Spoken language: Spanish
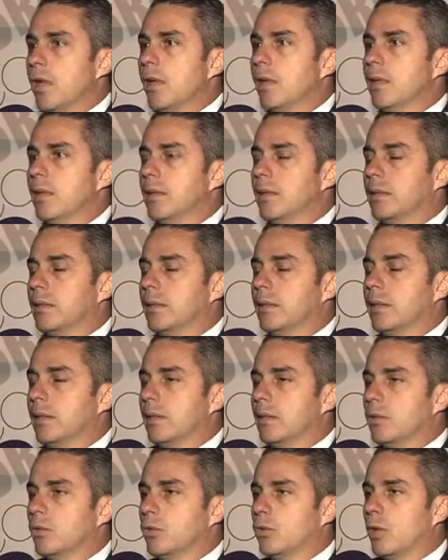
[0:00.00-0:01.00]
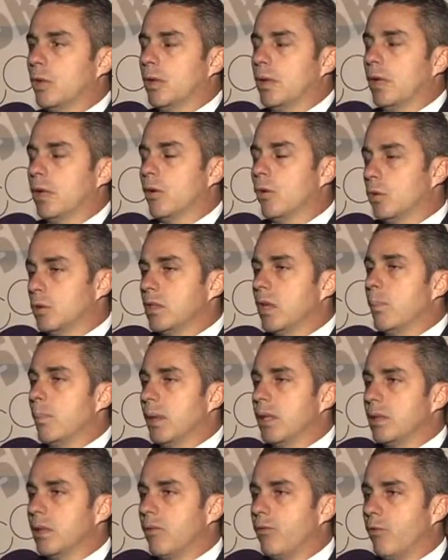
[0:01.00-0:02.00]
en, en otras
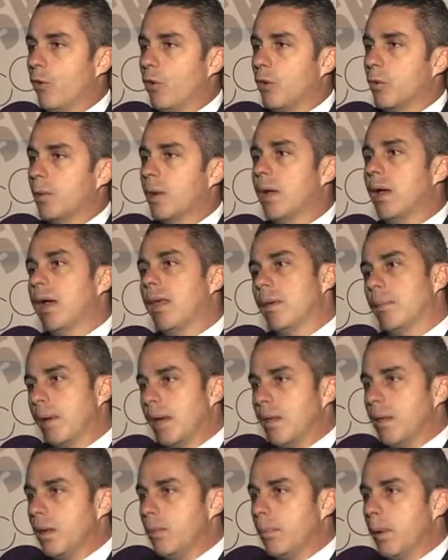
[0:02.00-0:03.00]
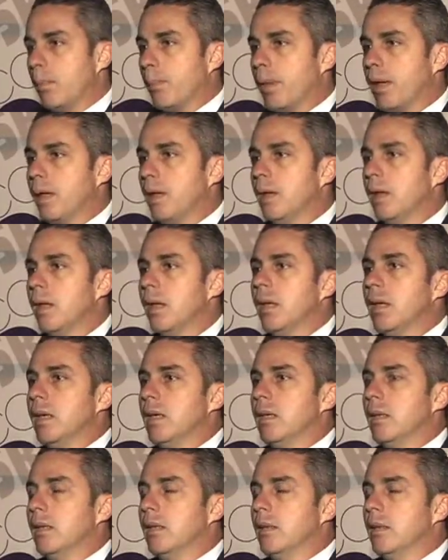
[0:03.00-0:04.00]
plataformas, además del papel,
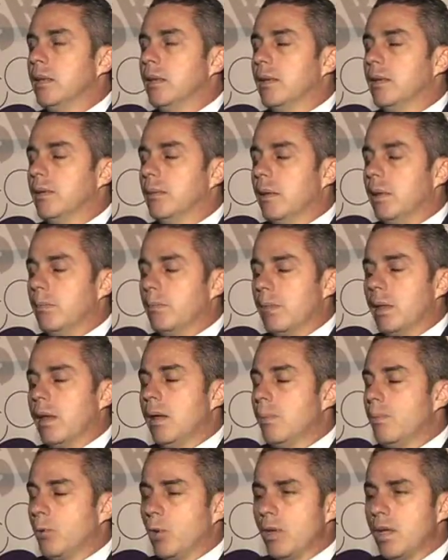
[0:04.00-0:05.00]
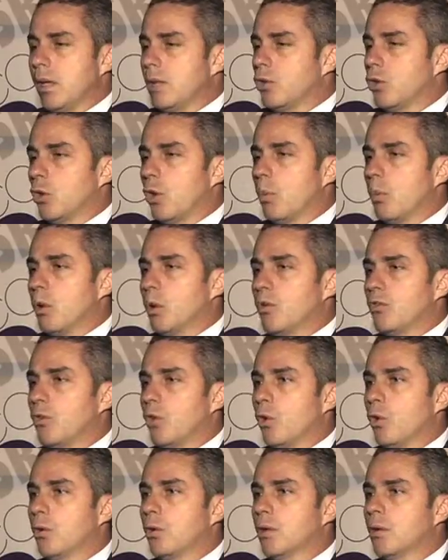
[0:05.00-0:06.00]
eh, proyectos como lo
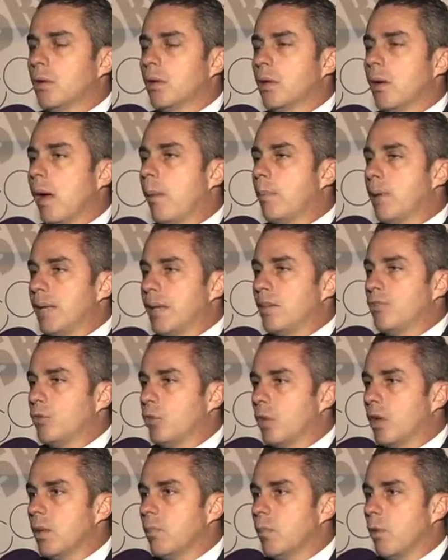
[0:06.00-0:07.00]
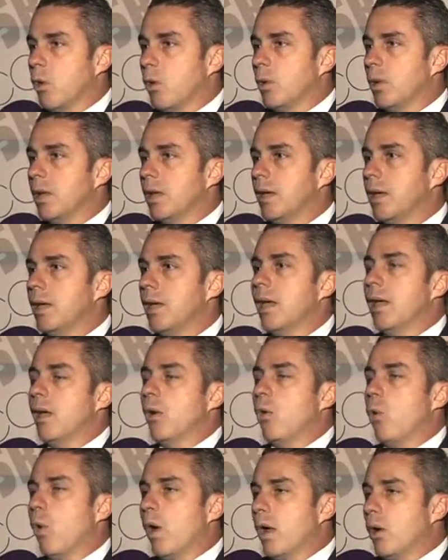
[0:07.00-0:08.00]
son aplicaciones móviles,
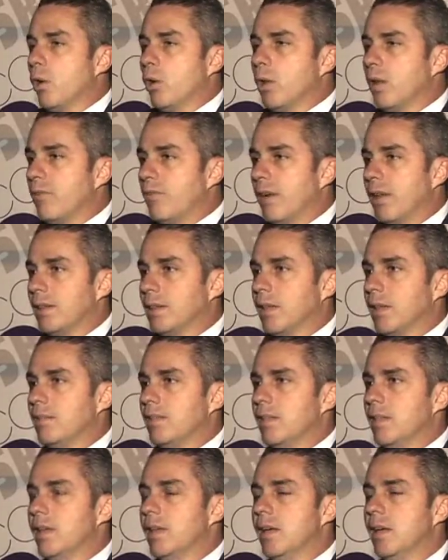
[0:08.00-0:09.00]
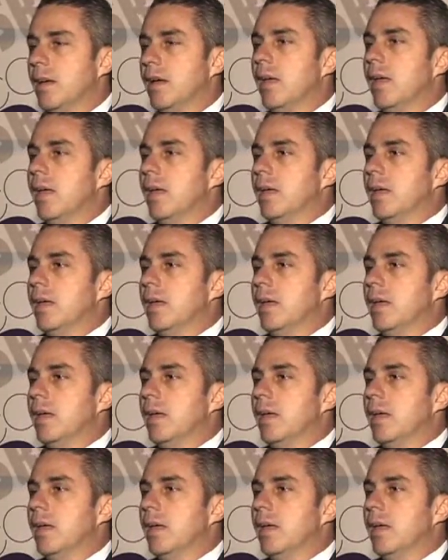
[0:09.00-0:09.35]
juegos de fantasía,